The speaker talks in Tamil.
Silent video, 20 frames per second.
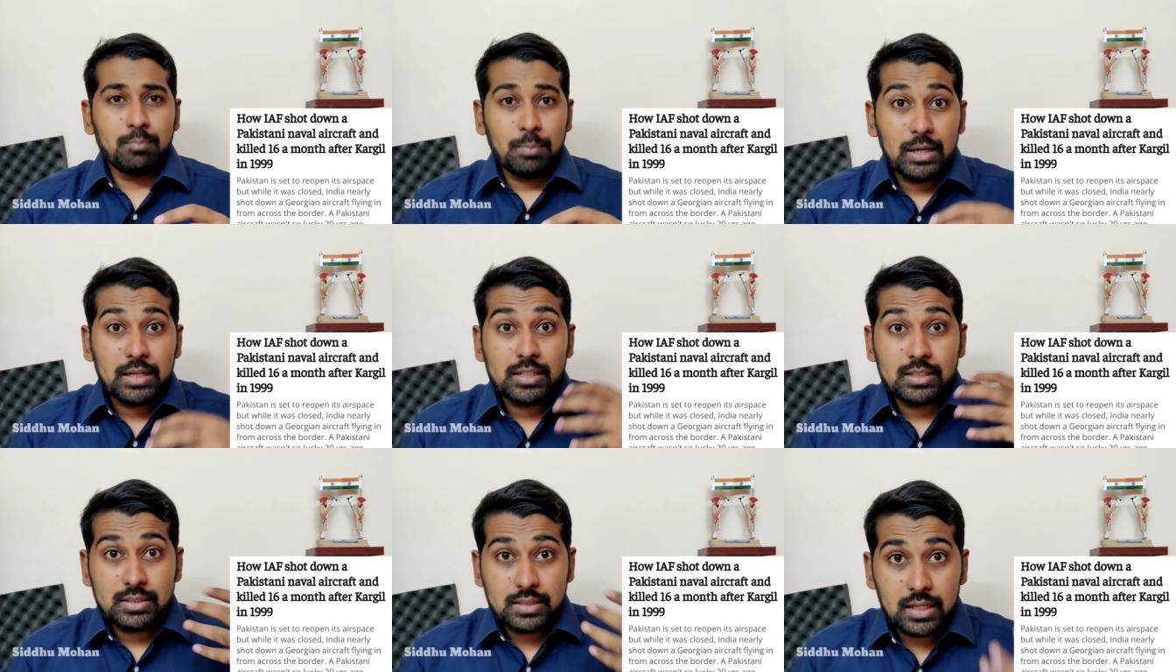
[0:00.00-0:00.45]

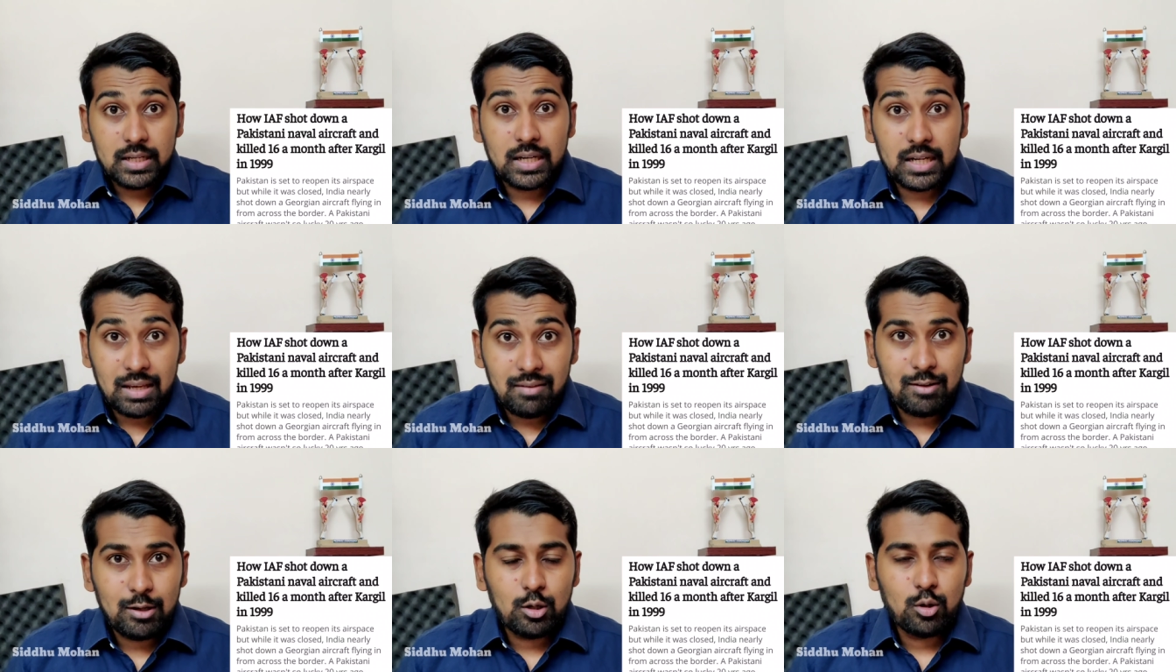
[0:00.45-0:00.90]
பாகிஸ்தான்
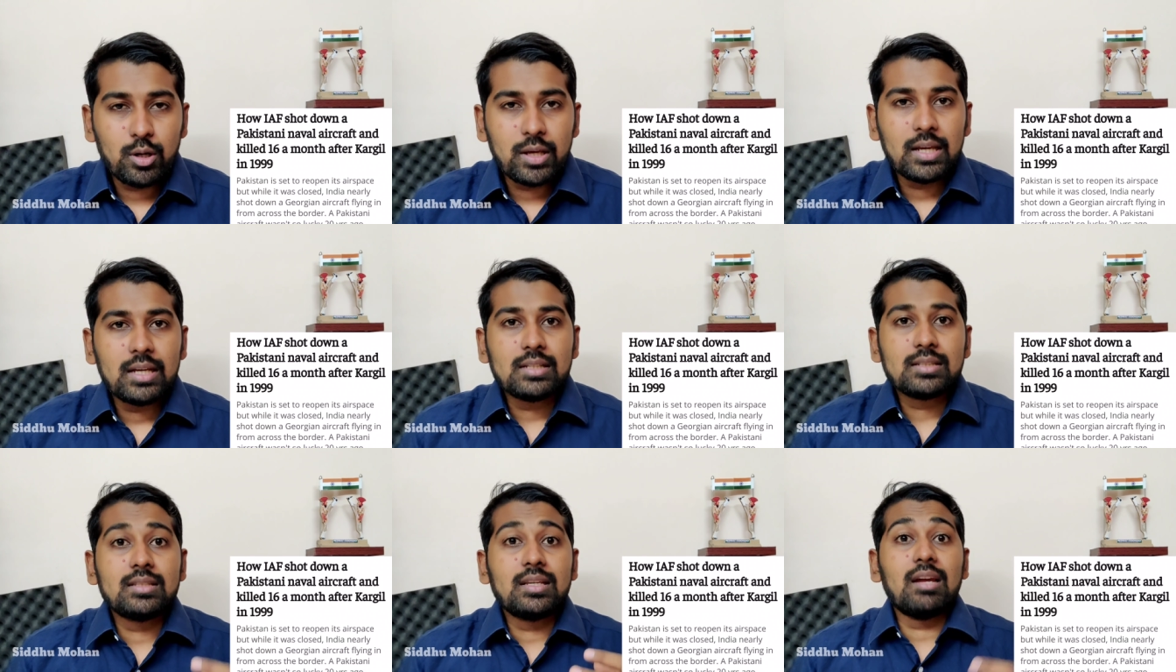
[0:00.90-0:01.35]

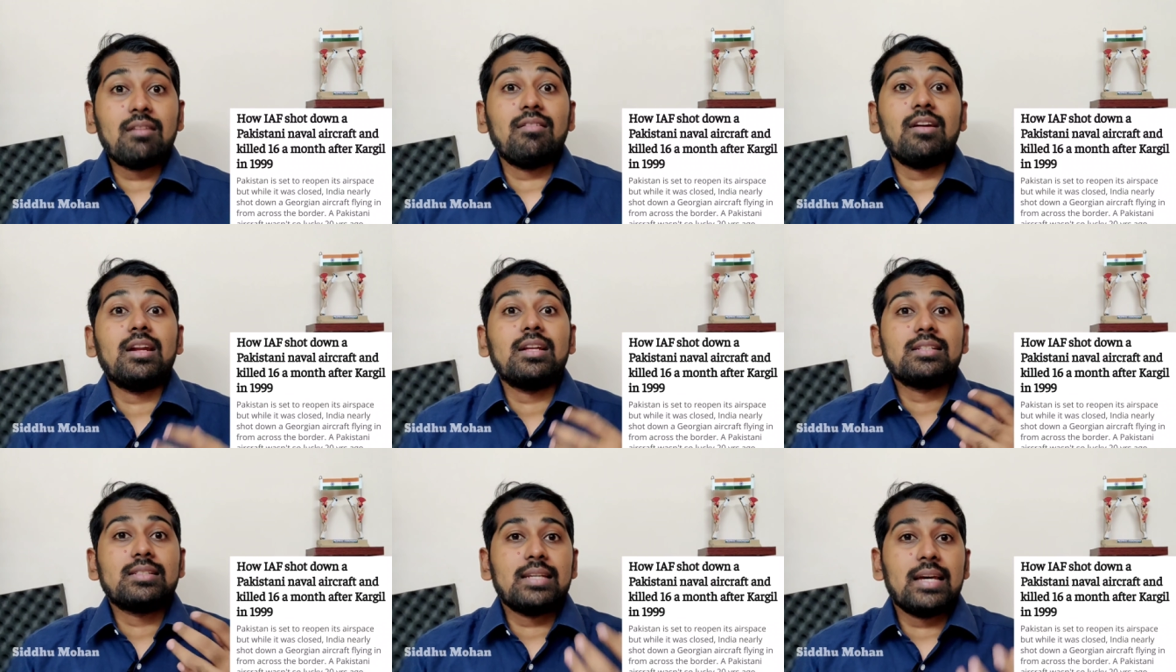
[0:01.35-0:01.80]
நேவியினுடைய
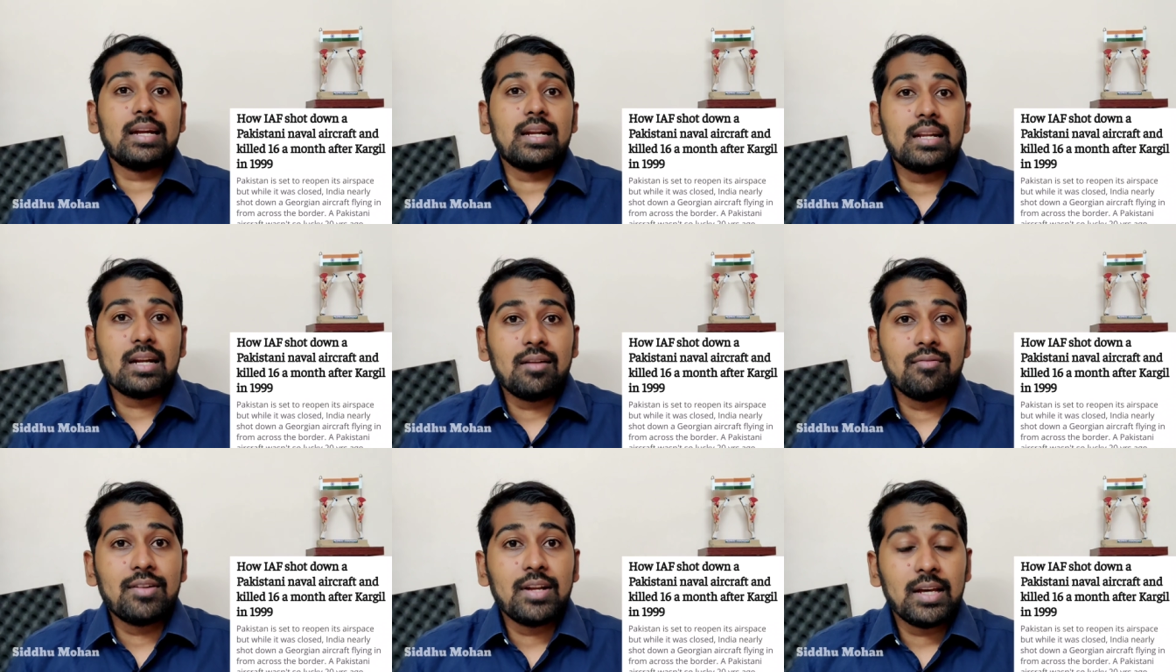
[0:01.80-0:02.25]
சர்வேலன்ஸ்
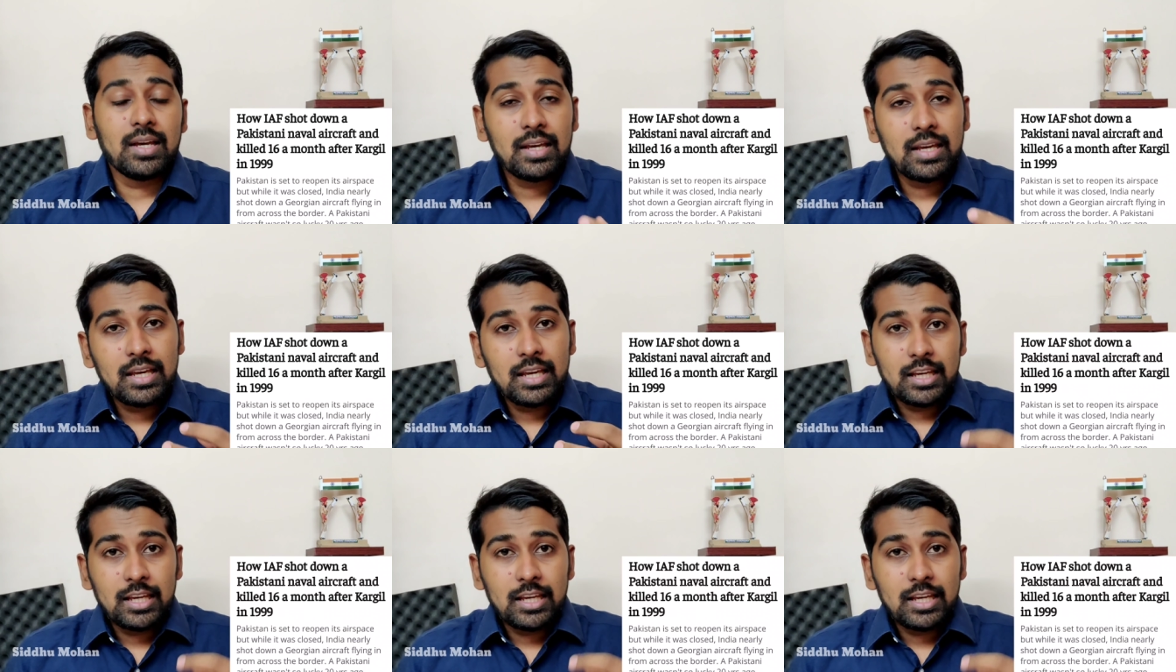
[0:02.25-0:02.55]
ஏர்கிராஃப்டை